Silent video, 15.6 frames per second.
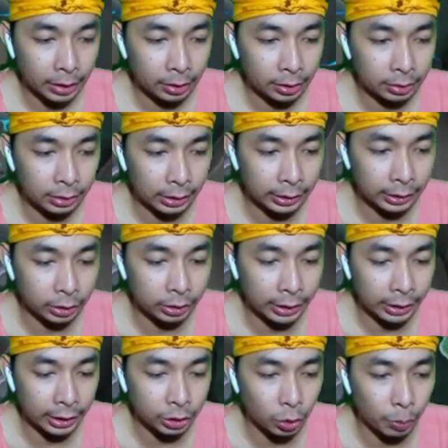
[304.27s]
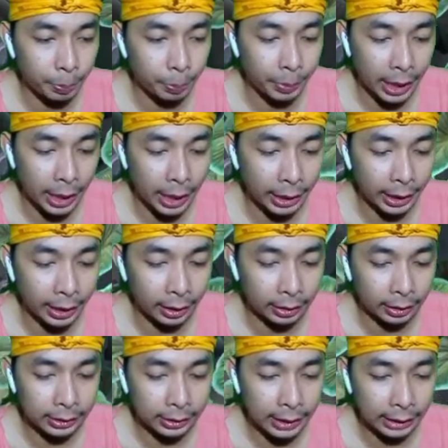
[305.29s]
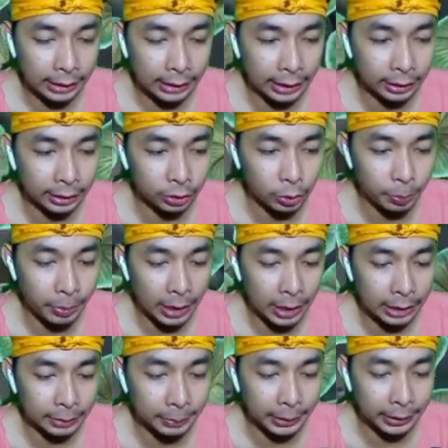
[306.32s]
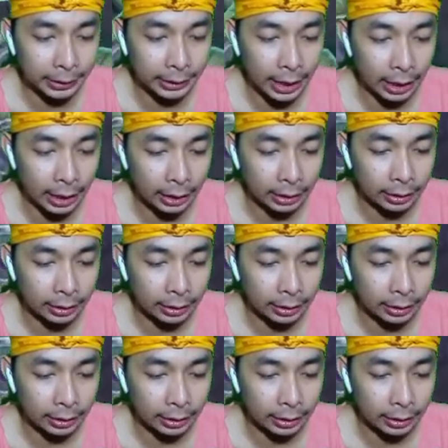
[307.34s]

tadi itu saya coba ya siang tadi coba sebentar